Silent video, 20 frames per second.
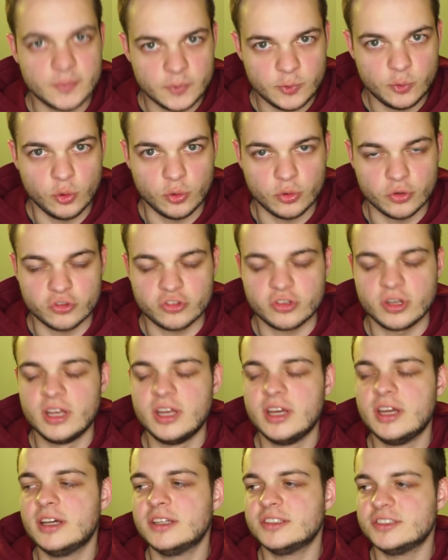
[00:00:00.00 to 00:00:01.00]
Logisch.
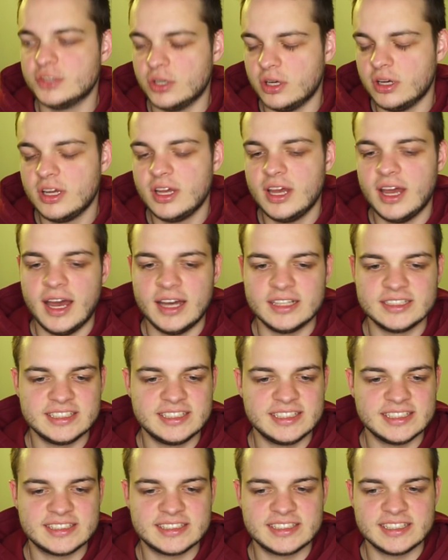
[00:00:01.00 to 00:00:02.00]
So, also
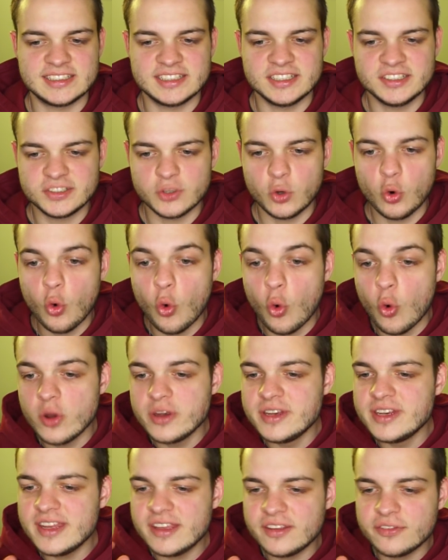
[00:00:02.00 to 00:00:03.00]
das, das ist
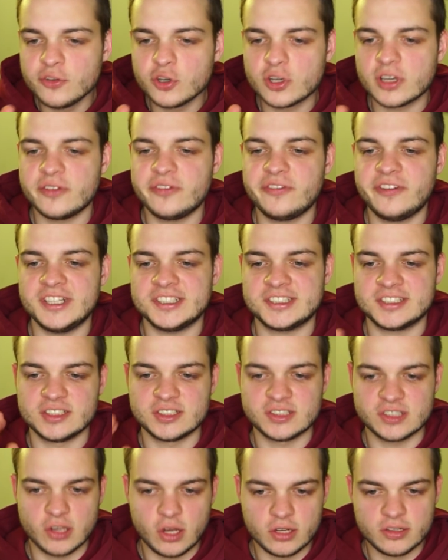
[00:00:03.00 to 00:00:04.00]
nicht wirklich fest
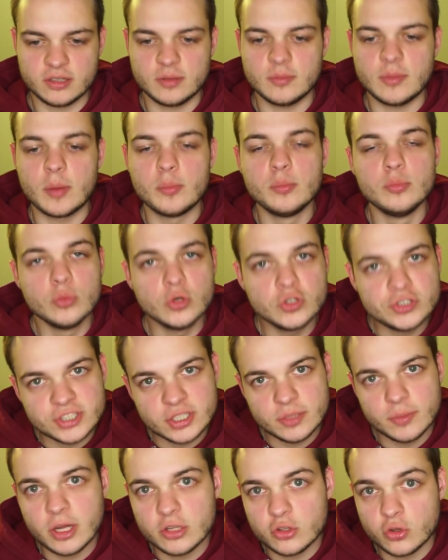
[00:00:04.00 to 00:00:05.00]
geslottet. Man muss
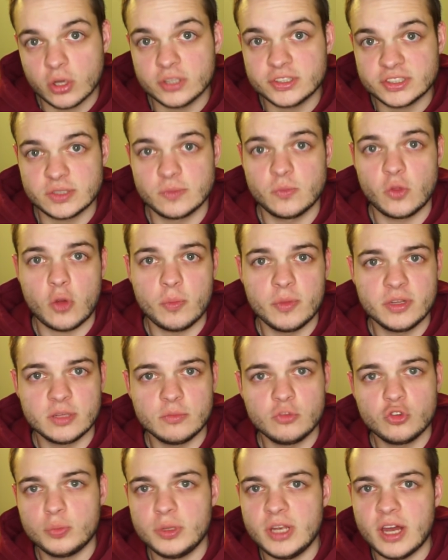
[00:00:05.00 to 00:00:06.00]
immer trotzdem noch mit
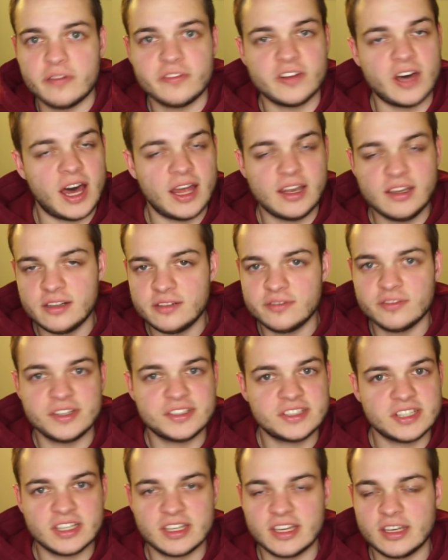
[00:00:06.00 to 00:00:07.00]
dem Spieler verhandeln,
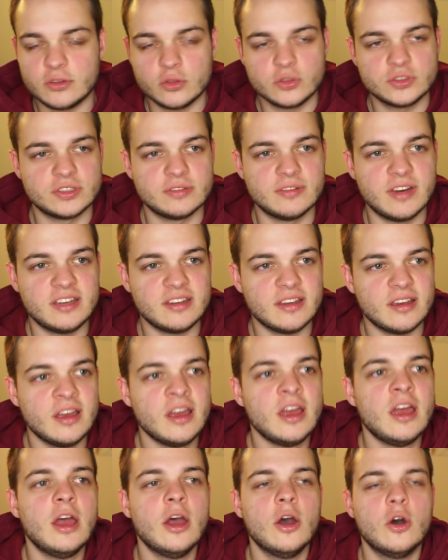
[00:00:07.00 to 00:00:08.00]
was er kriegt und so weiter.
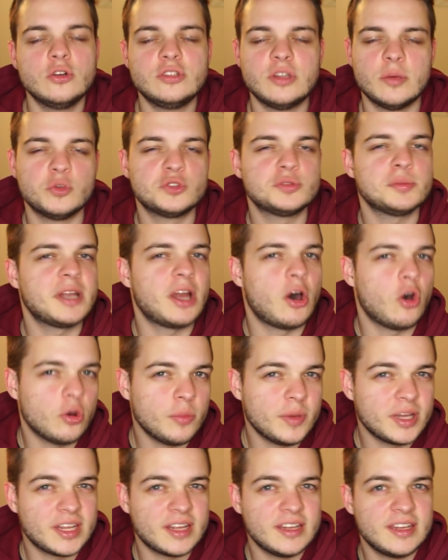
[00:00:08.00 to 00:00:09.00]
Und da muss man auch
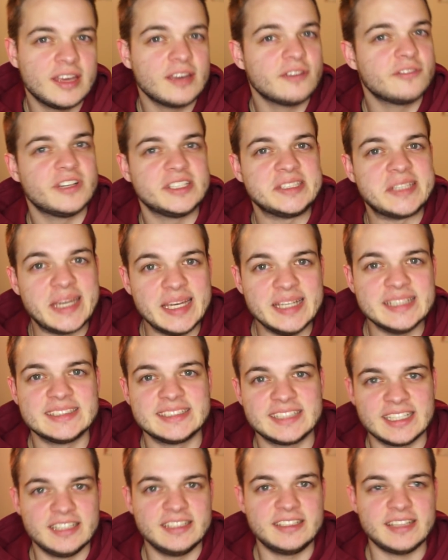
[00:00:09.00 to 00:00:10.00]
immer dran denken, Verträge
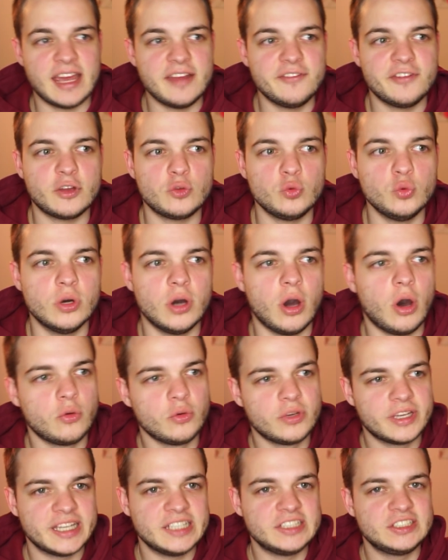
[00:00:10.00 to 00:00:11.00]
sind ja nicht einfach nur, oh, du
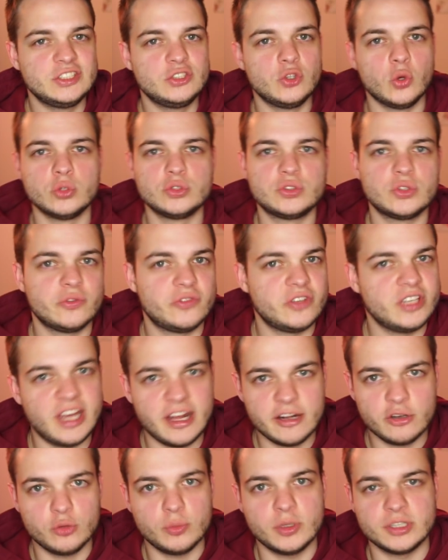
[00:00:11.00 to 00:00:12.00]
kriegst so und so viel
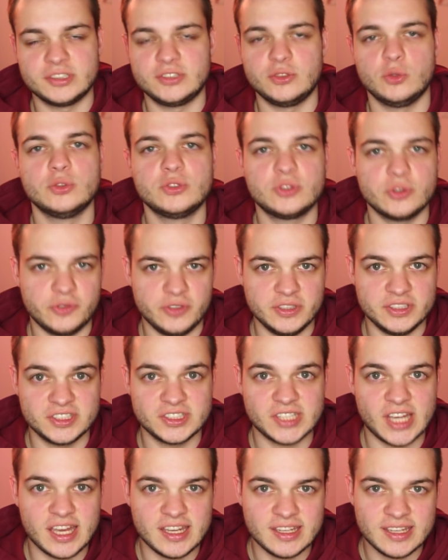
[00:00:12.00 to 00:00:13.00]
Geld über so und so viel
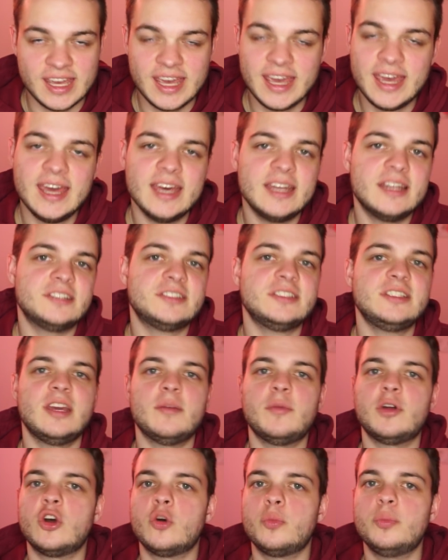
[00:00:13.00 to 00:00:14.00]
Zeit. Da sind ja
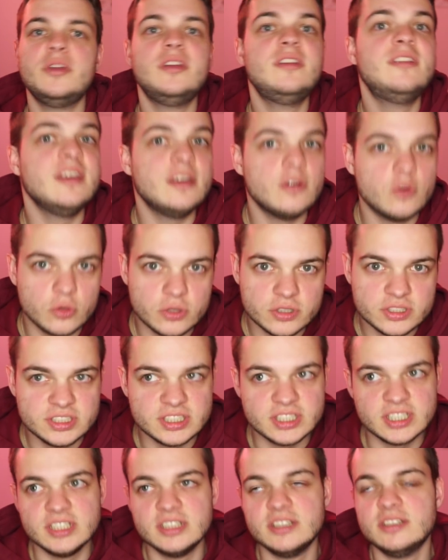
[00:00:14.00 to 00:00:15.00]
immer noch Bedingungen
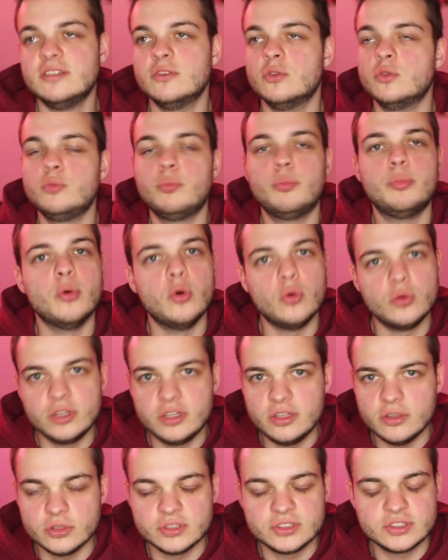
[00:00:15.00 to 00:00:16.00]
drin und
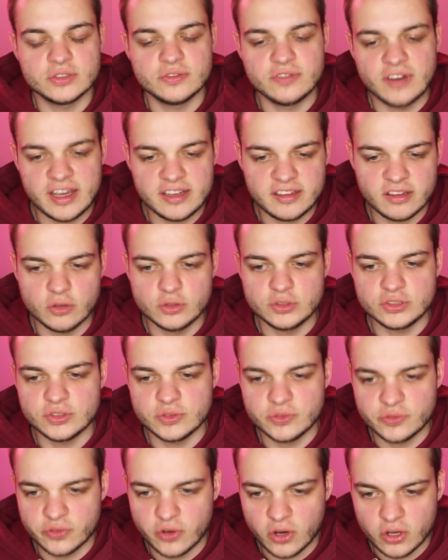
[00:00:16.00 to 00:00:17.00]
Boni und so weiter und so
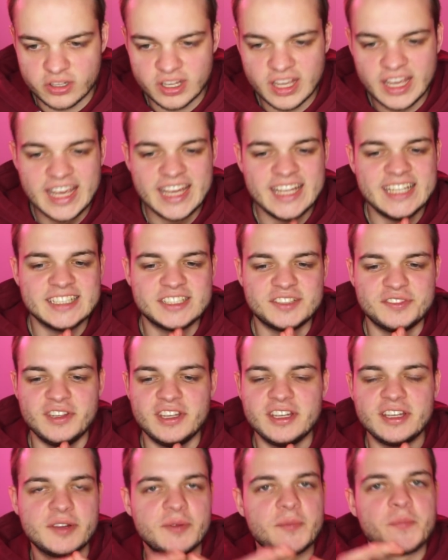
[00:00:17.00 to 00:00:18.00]
fort.
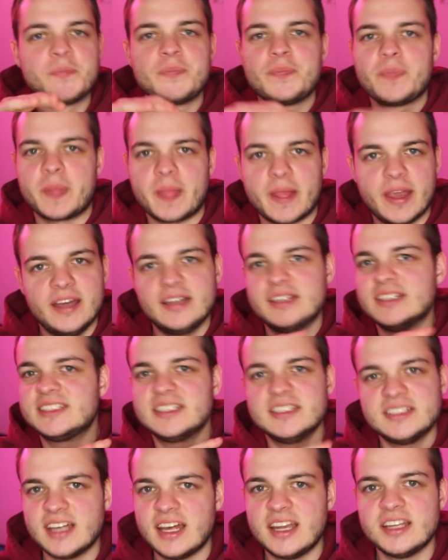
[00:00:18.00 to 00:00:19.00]
Deswegen, äh, das
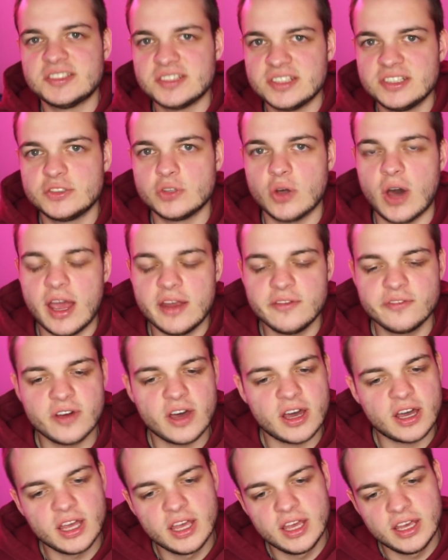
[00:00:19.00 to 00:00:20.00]
ist alles nicht so
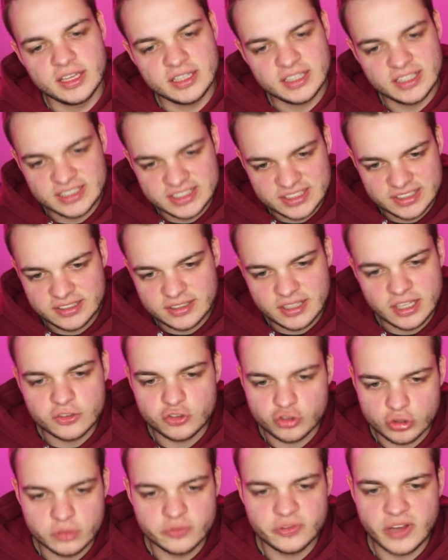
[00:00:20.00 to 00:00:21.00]
einfach ging jetzt
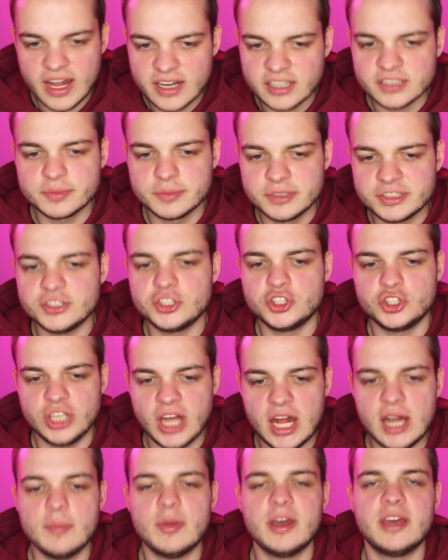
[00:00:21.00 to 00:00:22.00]
schon verhältnismäßig
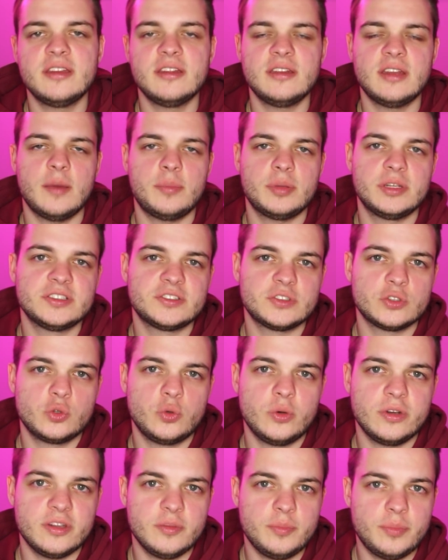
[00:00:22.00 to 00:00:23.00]
schnell bei Indianapolis und
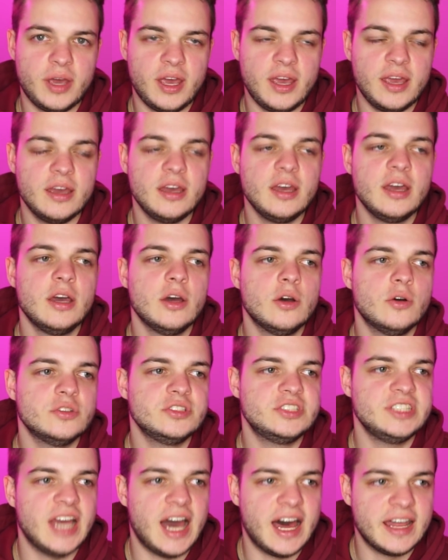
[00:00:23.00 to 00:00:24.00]
Quitty Pay
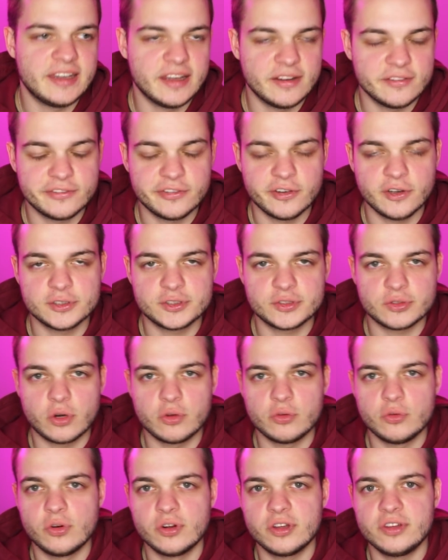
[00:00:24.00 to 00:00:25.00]
und die anderen
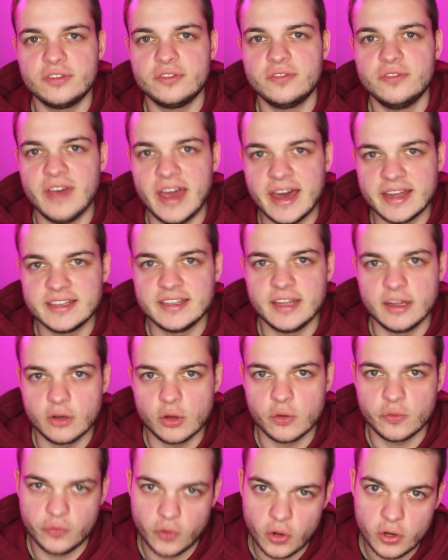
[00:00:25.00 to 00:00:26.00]
First-Round-Rookies werden dann
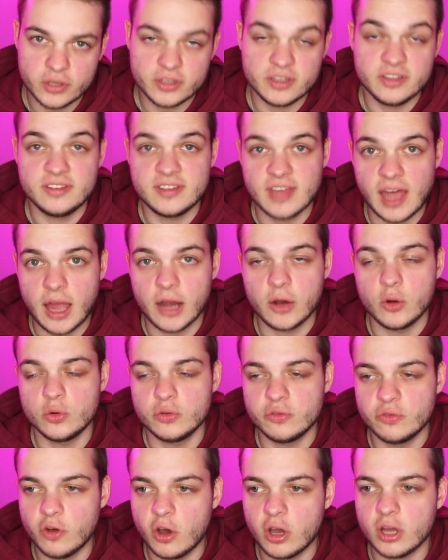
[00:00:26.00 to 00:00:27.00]
noch folgen, die Tage
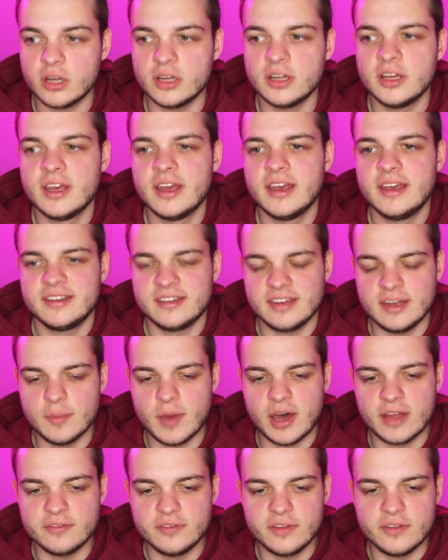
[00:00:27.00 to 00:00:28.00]
und Wochen. Ich nehme
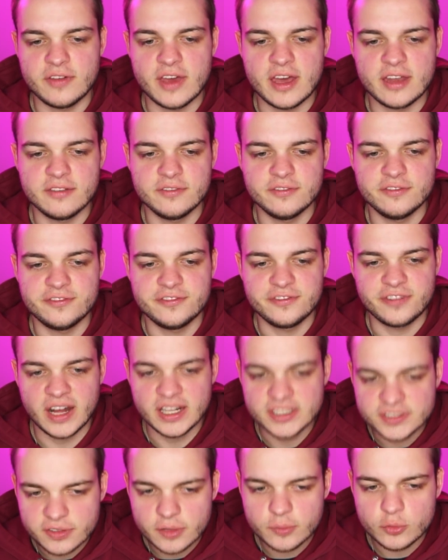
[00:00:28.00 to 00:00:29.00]
an, wir werden,
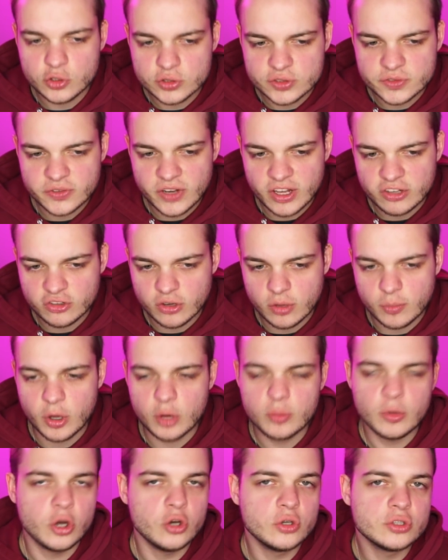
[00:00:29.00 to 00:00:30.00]
falls wir im Newsflash nochmal
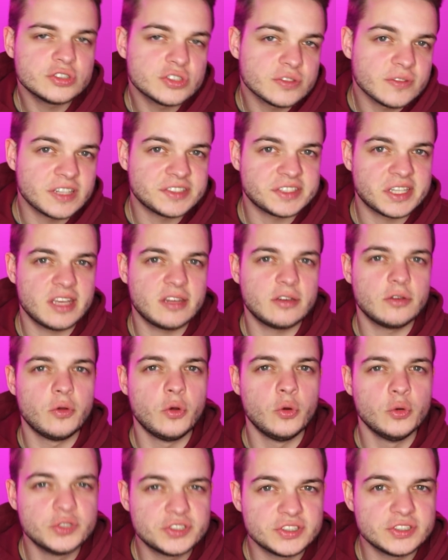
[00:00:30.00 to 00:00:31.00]
über irgend sowas reden,
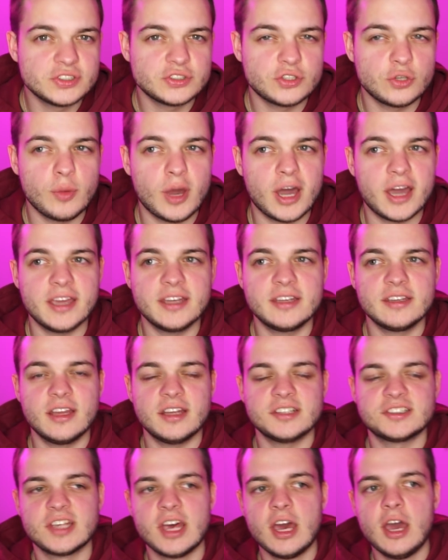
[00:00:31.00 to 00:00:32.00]
höchstens drüber reden,
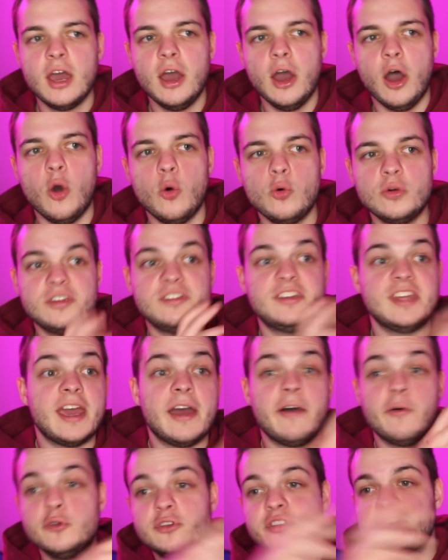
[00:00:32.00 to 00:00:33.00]
dass, oh,
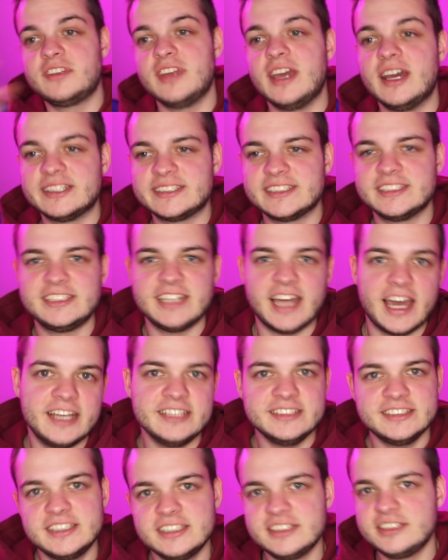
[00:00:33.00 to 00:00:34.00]
der und der sind die
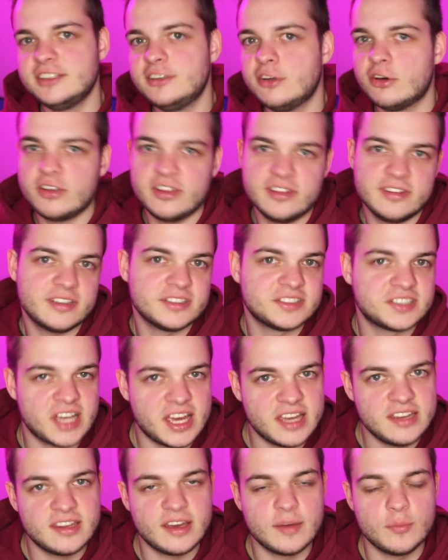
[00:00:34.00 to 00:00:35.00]
einzigen, die noch nicht
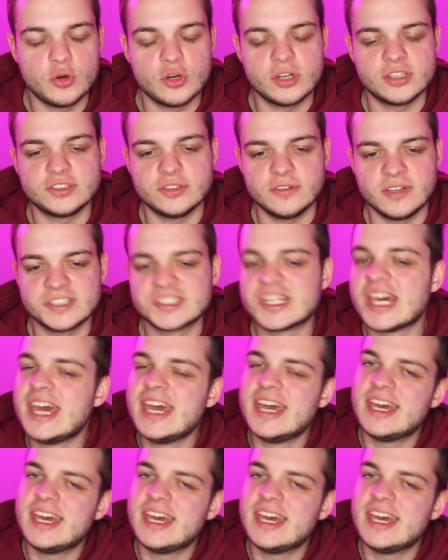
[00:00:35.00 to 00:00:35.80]
gesigned haben oder sowas.